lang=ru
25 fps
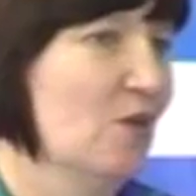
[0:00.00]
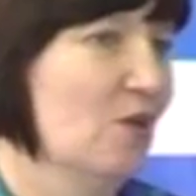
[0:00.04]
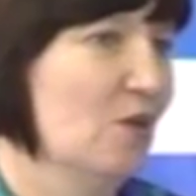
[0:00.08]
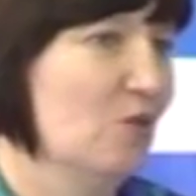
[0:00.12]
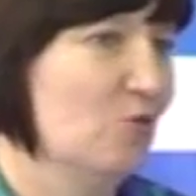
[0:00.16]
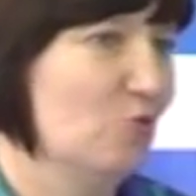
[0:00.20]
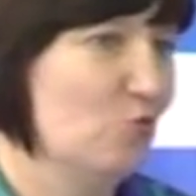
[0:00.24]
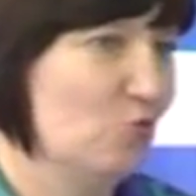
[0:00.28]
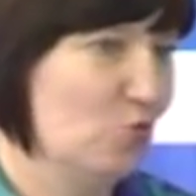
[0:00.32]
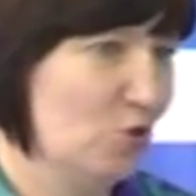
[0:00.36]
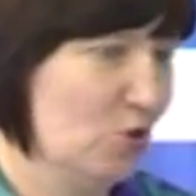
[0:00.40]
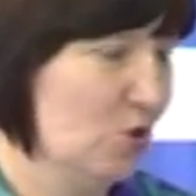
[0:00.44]

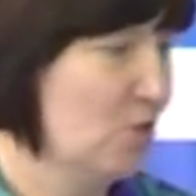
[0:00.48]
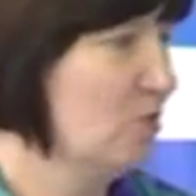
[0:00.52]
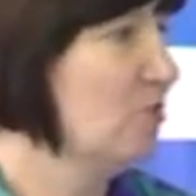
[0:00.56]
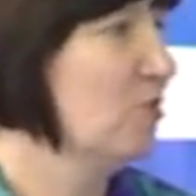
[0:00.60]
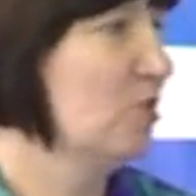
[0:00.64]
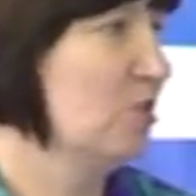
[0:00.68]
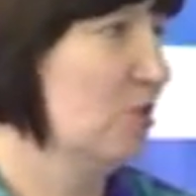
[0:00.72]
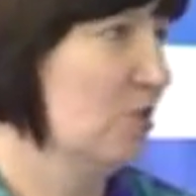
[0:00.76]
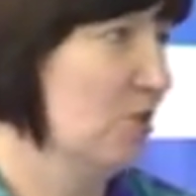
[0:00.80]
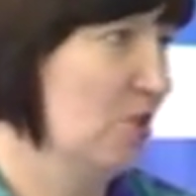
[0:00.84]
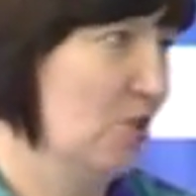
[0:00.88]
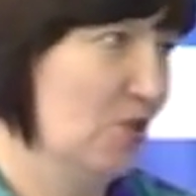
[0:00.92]
ну
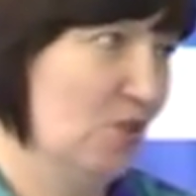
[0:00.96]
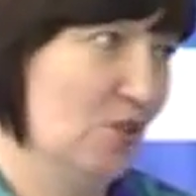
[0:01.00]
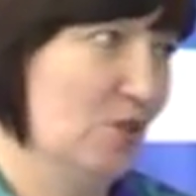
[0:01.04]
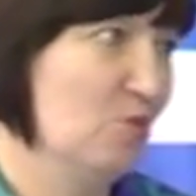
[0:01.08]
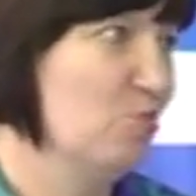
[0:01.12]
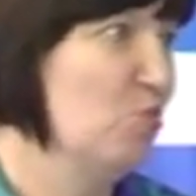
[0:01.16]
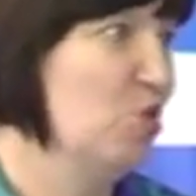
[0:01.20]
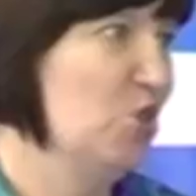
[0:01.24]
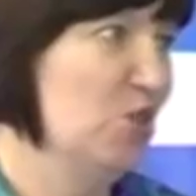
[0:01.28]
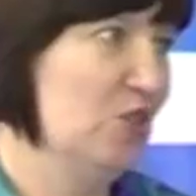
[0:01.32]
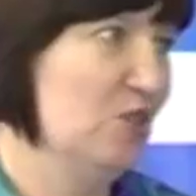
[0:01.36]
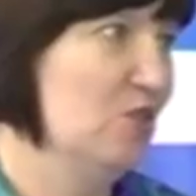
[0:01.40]
действительно, если
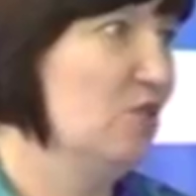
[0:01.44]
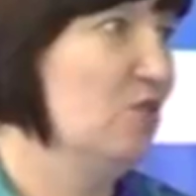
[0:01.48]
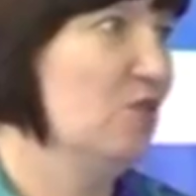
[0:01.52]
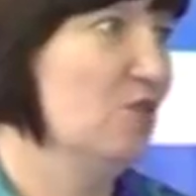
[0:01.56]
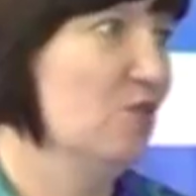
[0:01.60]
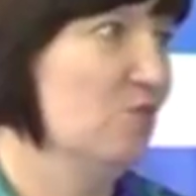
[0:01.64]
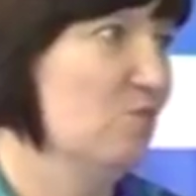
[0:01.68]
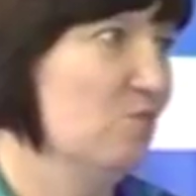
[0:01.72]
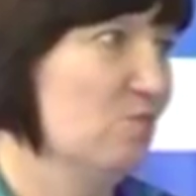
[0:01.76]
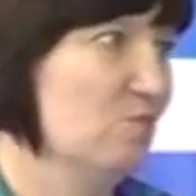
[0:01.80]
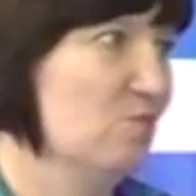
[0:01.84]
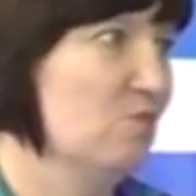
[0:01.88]
мы
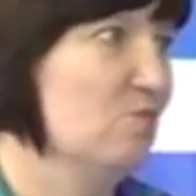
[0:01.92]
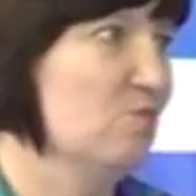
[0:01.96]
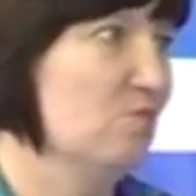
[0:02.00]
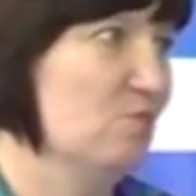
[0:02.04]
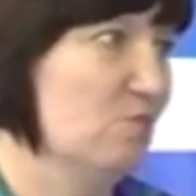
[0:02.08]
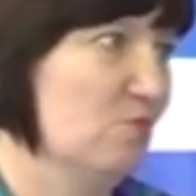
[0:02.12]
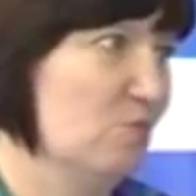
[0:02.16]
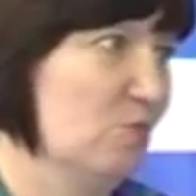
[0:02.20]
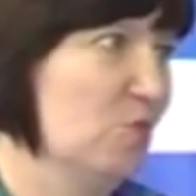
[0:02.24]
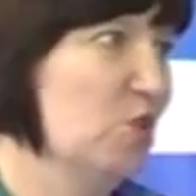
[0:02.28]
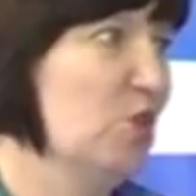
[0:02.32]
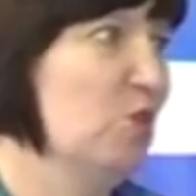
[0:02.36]

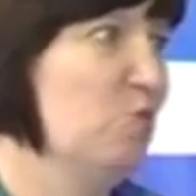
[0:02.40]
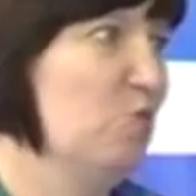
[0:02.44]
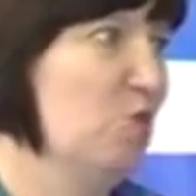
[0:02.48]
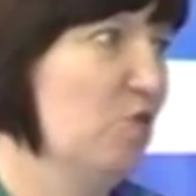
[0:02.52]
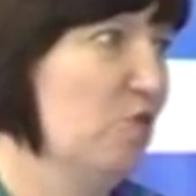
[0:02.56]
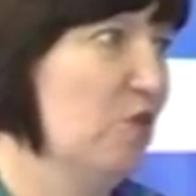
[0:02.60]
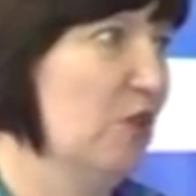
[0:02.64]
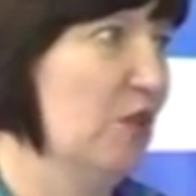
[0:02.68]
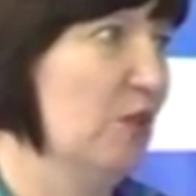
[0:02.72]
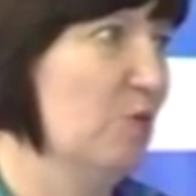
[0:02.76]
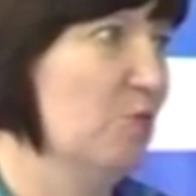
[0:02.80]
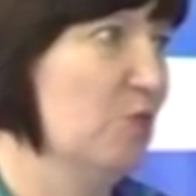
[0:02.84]
делаем, мы
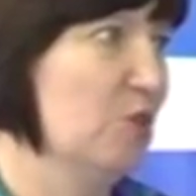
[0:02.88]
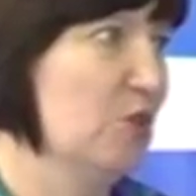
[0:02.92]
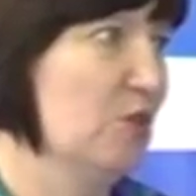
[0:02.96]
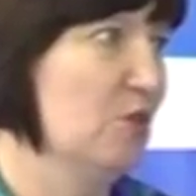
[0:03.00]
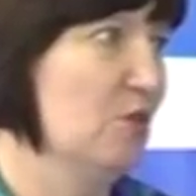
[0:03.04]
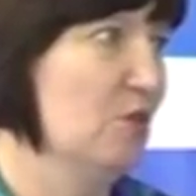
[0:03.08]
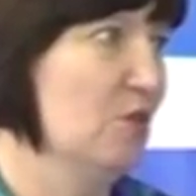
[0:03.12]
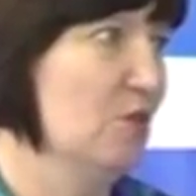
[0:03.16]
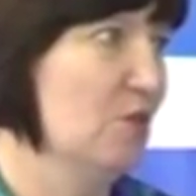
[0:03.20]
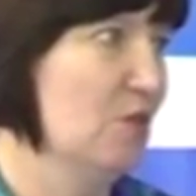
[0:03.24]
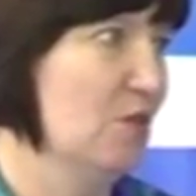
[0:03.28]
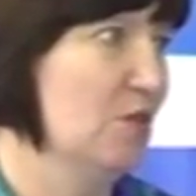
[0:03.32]

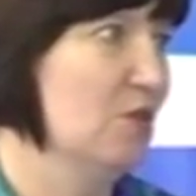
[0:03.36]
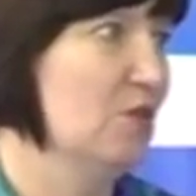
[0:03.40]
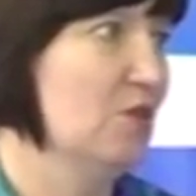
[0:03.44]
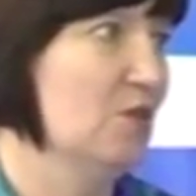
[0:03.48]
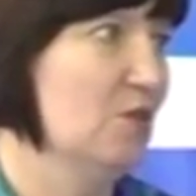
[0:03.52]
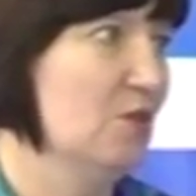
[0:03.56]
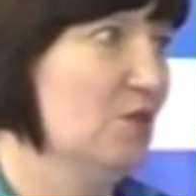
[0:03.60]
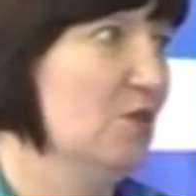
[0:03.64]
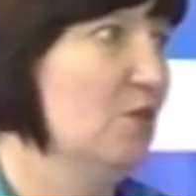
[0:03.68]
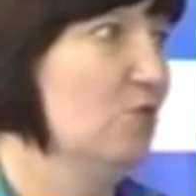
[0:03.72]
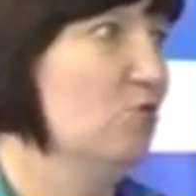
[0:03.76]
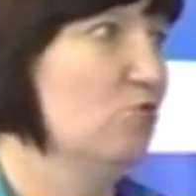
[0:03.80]
добиваемся. Если
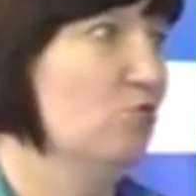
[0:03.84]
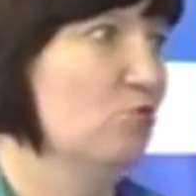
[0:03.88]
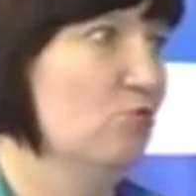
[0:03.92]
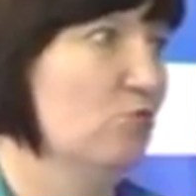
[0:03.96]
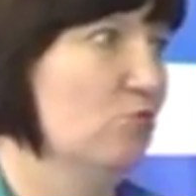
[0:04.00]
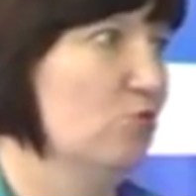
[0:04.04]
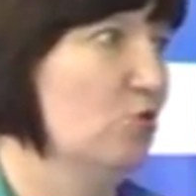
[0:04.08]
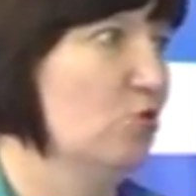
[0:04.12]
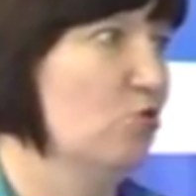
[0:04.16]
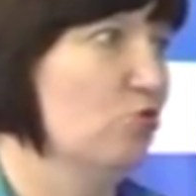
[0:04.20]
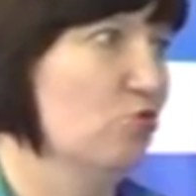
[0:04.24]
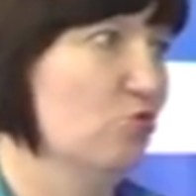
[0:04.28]
сидеть, то
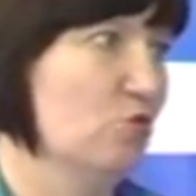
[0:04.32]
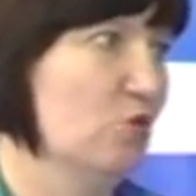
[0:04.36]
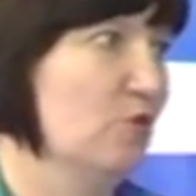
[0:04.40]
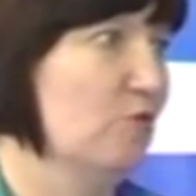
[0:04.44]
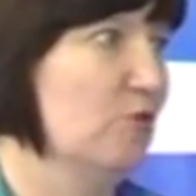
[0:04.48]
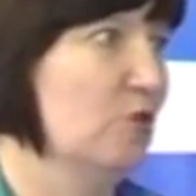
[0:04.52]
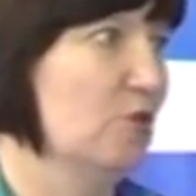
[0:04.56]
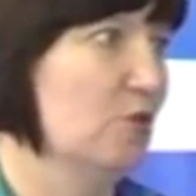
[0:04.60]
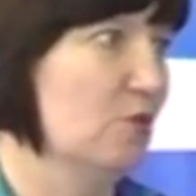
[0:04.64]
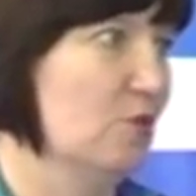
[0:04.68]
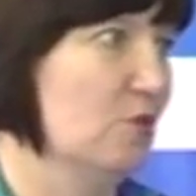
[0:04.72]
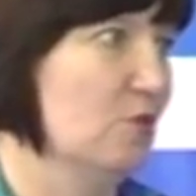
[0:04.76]
ничего,
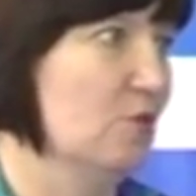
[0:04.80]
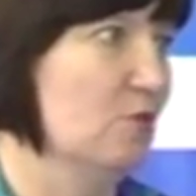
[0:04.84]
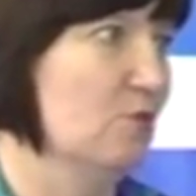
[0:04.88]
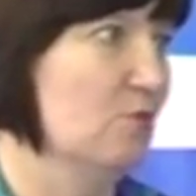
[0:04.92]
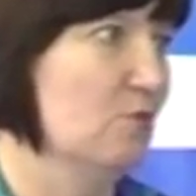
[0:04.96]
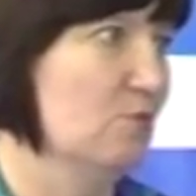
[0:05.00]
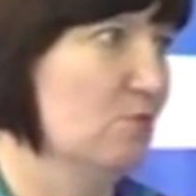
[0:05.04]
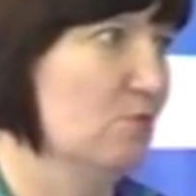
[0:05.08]
наверное,